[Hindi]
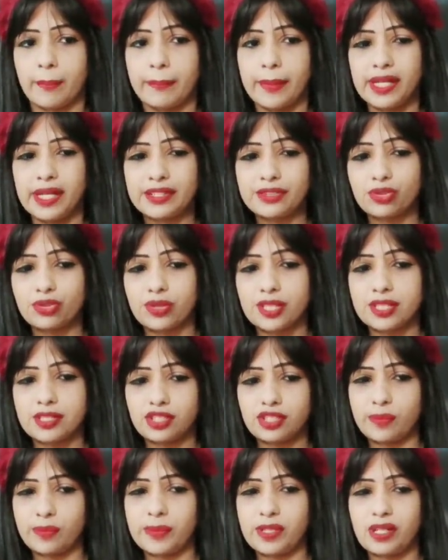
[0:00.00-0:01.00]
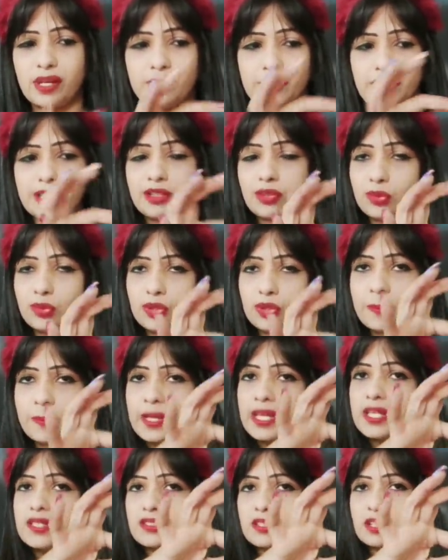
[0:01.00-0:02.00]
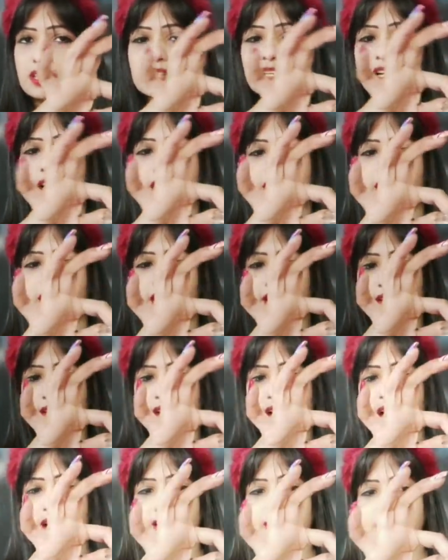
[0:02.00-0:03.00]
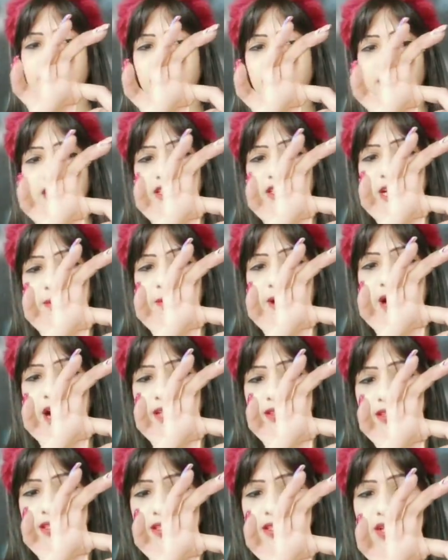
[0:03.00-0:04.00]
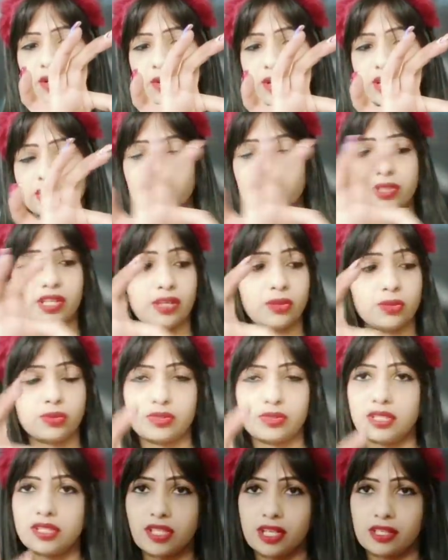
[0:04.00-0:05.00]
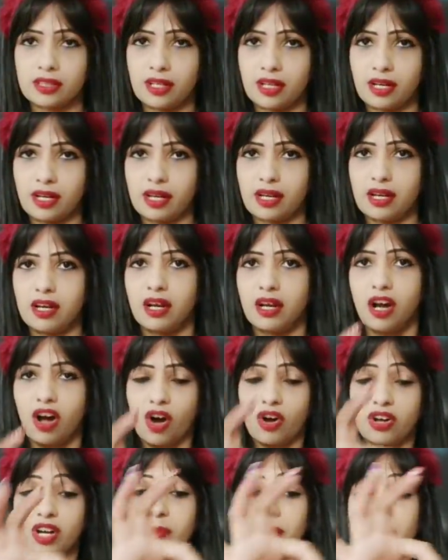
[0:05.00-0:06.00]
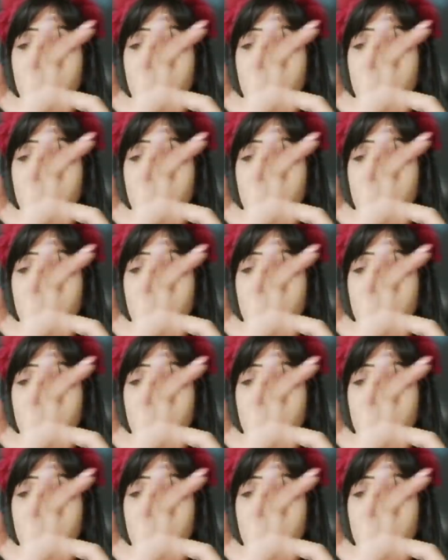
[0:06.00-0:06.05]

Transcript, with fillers: बट जो इसके ऊपर हमने टूथपेस्ट लगाया है गाइस ये अगर आप हाथ लगाओगे तो ये उतर जाता है और आपके